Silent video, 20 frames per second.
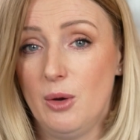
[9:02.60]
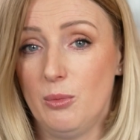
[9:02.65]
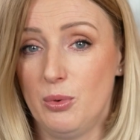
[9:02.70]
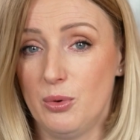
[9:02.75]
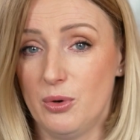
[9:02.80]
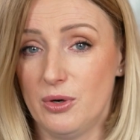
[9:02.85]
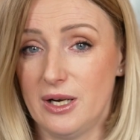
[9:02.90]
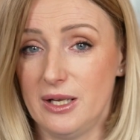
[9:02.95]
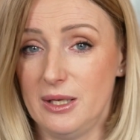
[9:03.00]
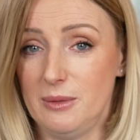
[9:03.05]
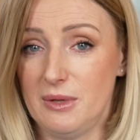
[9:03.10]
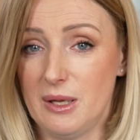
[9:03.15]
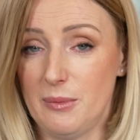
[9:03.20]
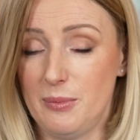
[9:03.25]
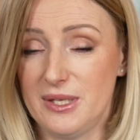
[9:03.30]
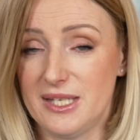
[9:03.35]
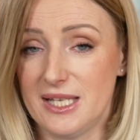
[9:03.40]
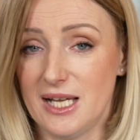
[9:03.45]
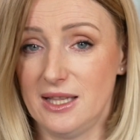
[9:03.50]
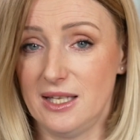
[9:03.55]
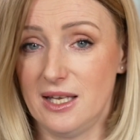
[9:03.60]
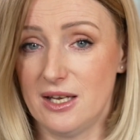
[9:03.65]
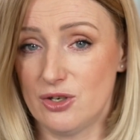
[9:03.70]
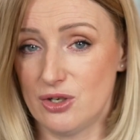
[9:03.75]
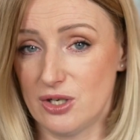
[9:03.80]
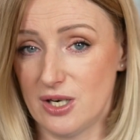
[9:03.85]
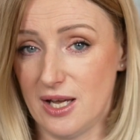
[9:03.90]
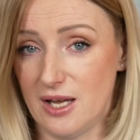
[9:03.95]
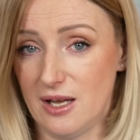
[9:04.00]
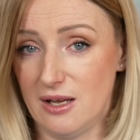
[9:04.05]
było na nim napisane,
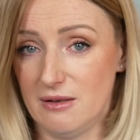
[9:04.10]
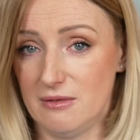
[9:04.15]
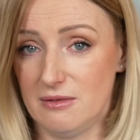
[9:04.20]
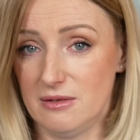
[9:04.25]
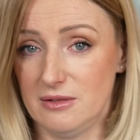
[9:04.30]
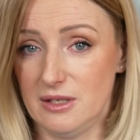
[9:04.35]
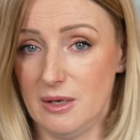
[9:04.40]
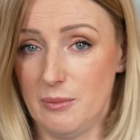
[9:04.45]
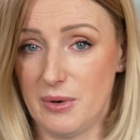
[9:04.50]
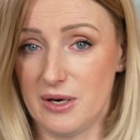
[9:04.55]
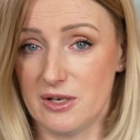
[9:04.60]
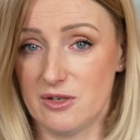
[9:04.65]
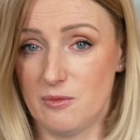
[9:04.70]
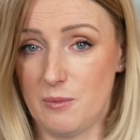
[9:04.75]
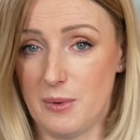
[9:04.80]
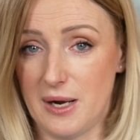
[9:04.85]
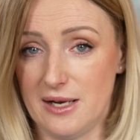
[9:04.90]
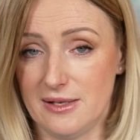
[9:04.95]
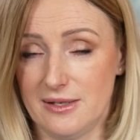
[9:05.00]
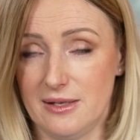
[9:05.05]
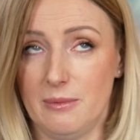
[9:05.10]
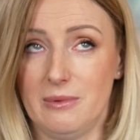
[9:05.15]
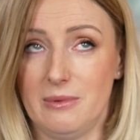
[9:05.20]
że nie prać w pralce.